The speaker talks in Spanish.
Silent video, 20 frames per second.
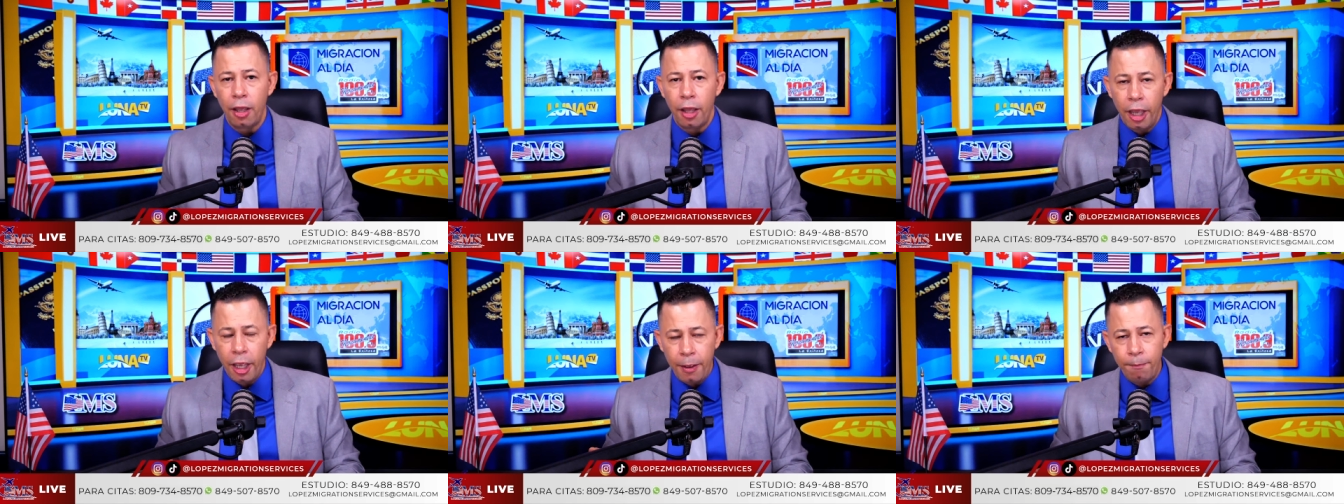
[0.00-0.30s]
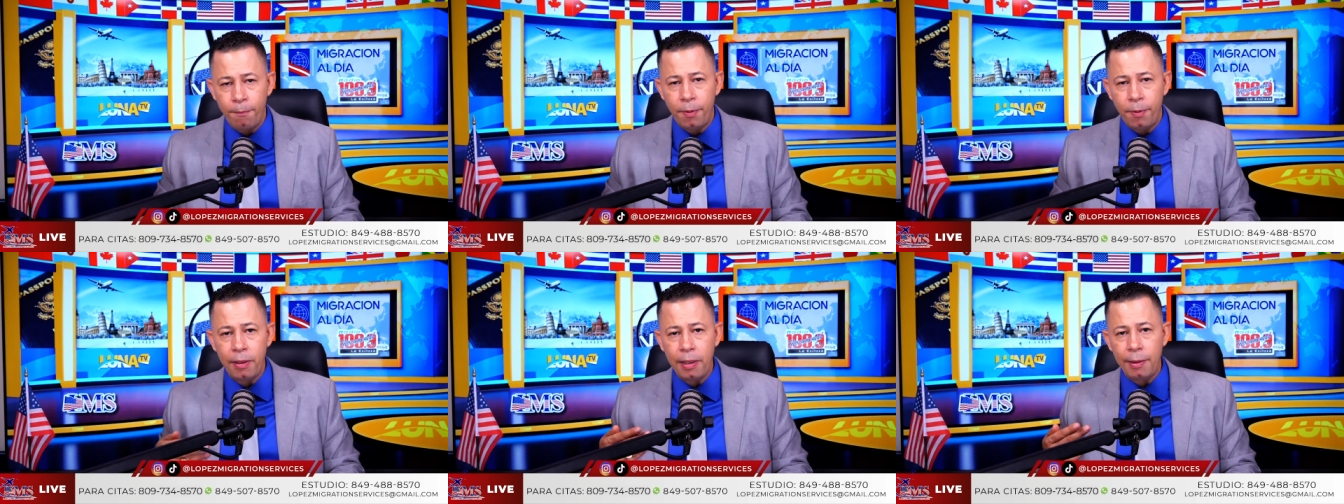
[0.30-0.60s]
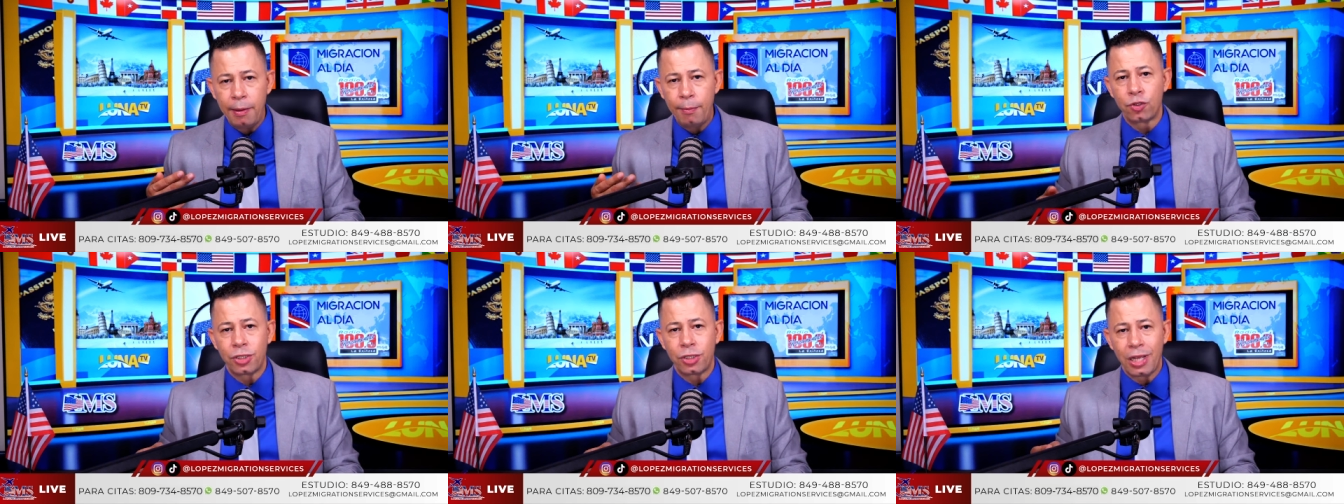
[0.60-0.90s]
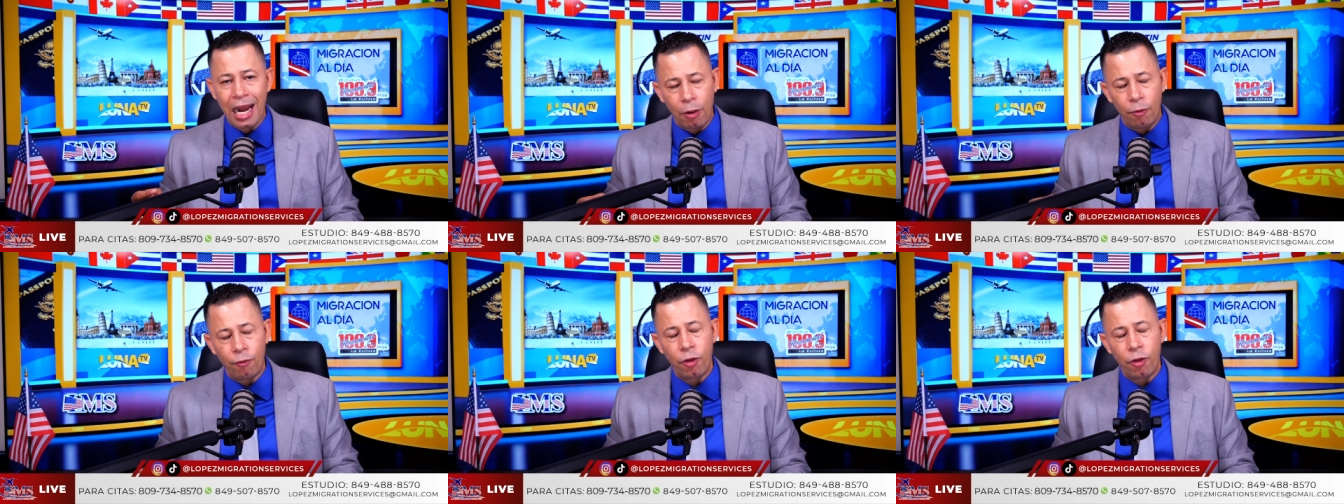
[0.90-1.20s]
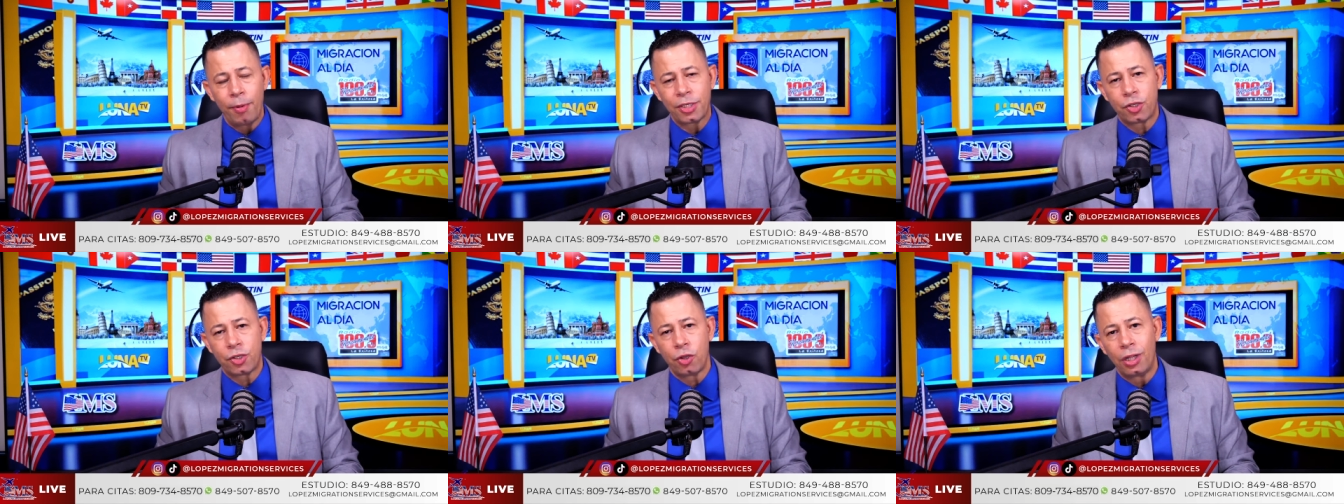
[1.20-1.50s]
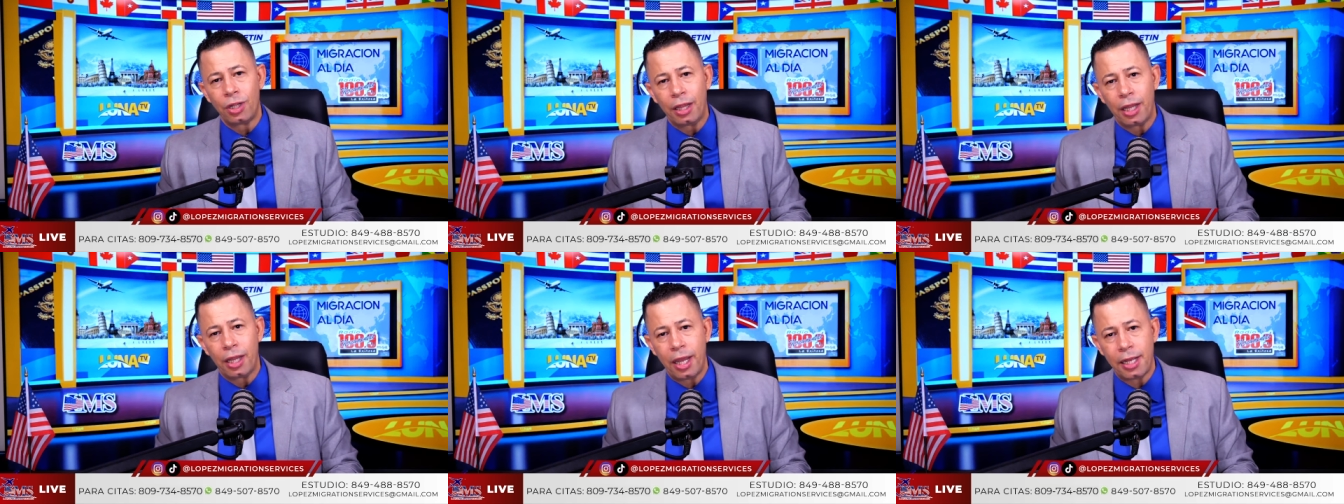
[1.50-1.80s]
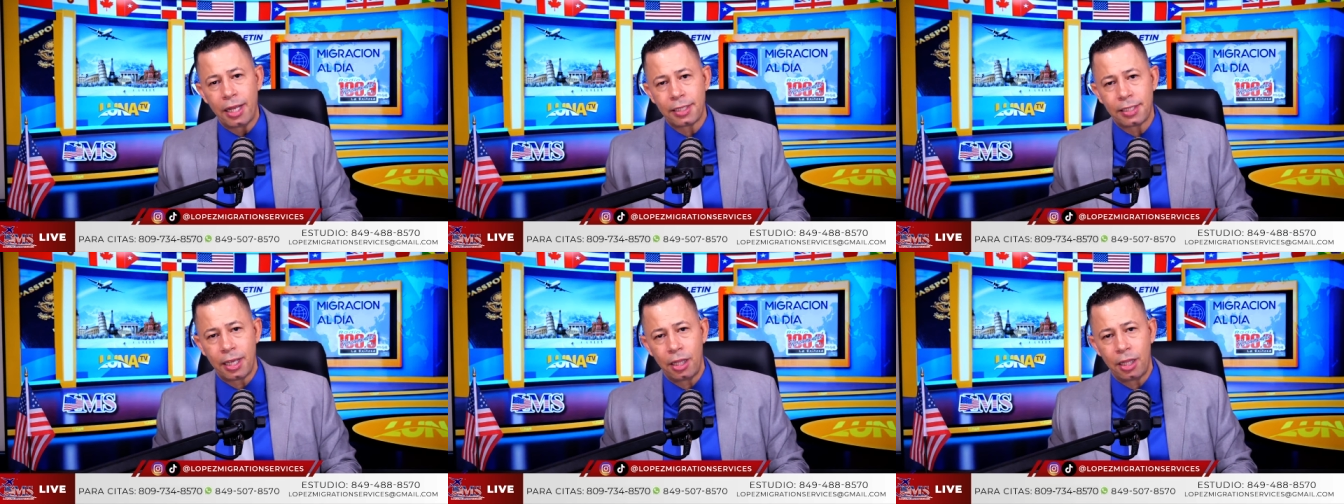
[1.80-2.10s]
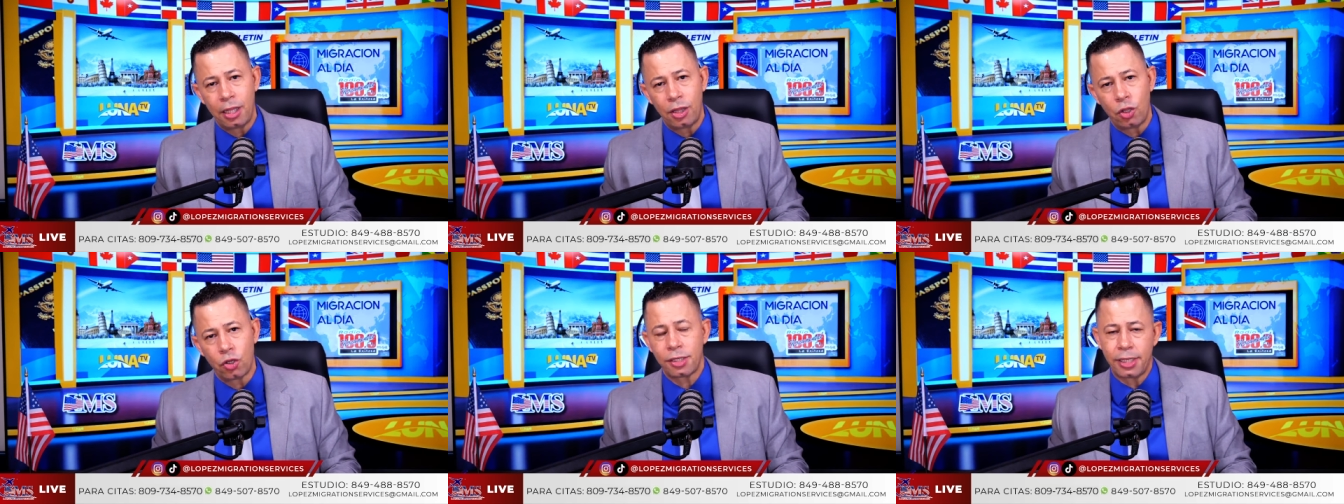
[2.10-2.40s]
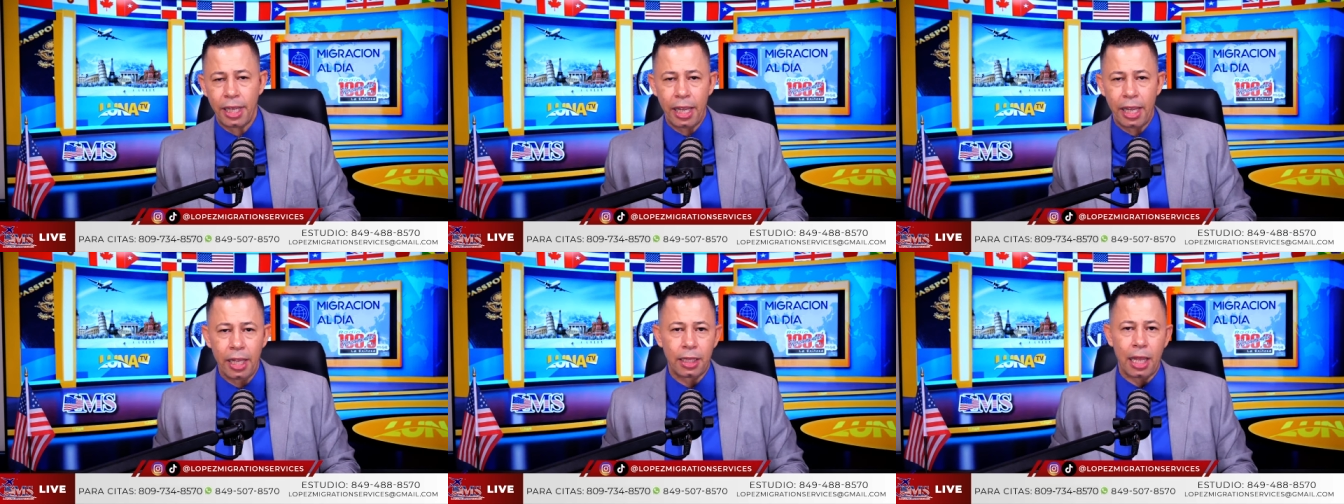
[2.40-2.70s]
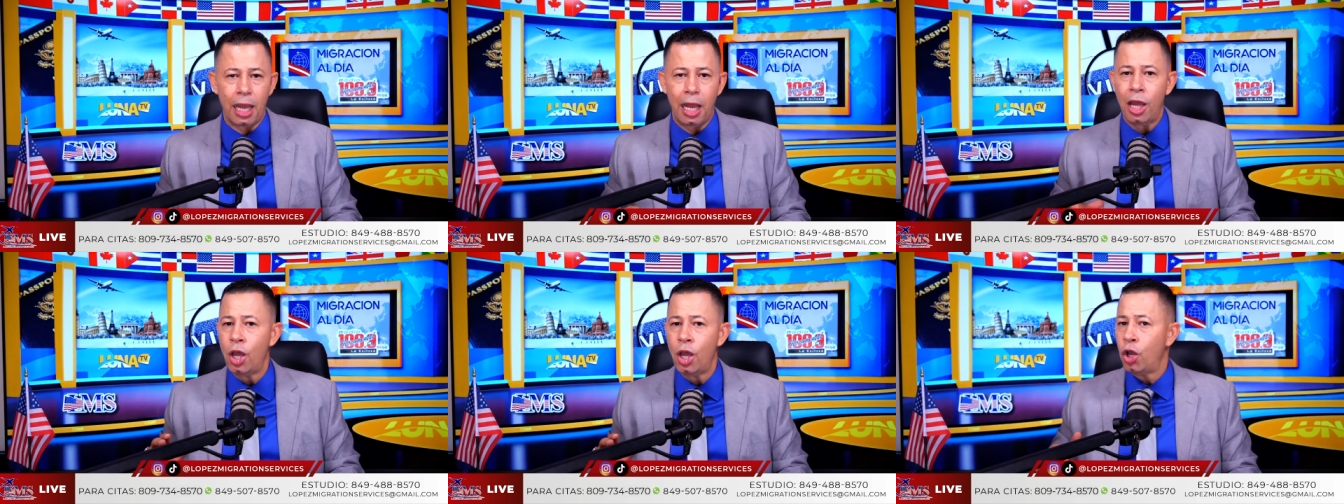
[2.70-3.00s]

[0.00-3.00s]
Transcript: imprimimos la confirmación del DS 260,